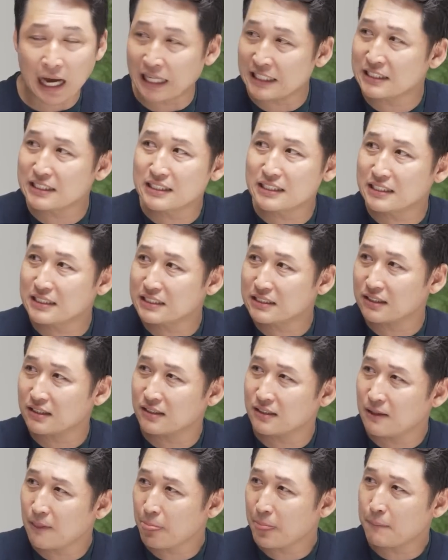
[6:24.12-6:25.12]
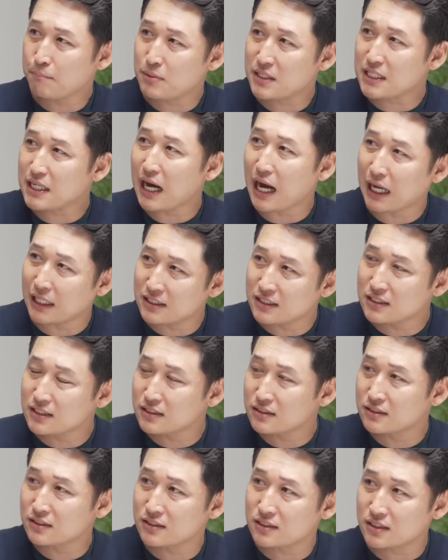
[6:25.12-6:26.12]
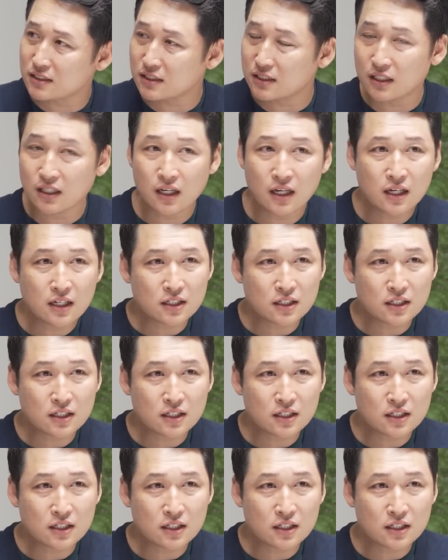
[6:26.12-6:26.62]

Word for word: 안 흐르는 거예요. 음. 피가 안 흐르듯이 음.